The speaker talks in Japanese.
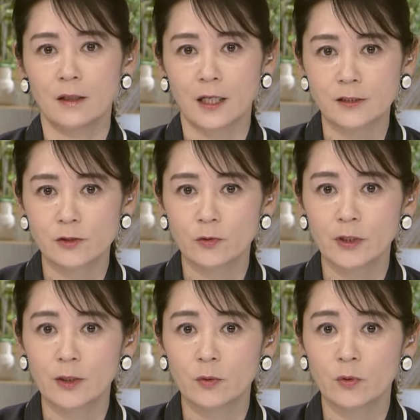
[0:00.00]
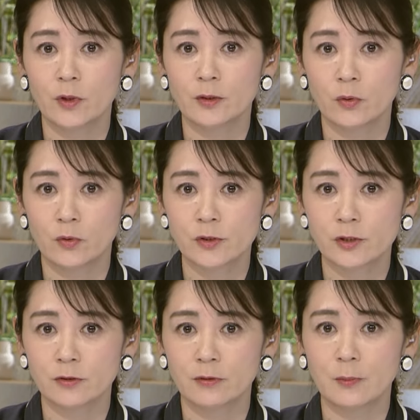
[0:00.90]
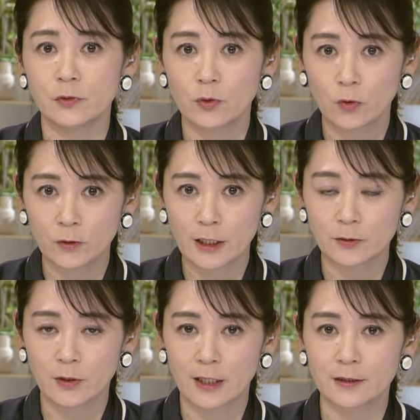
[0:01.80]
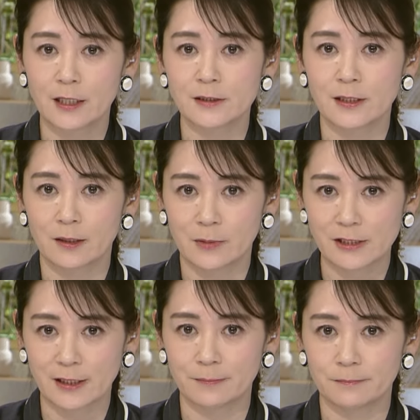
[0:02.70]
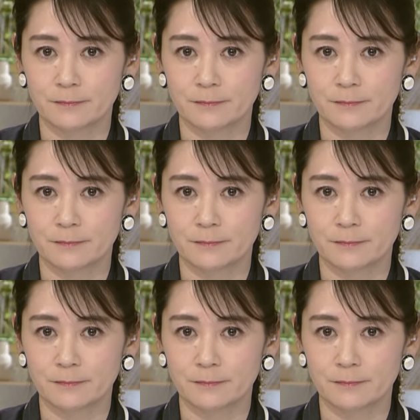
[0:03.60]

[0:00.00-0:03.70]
8兆円を超える報酬は無効だと判断されました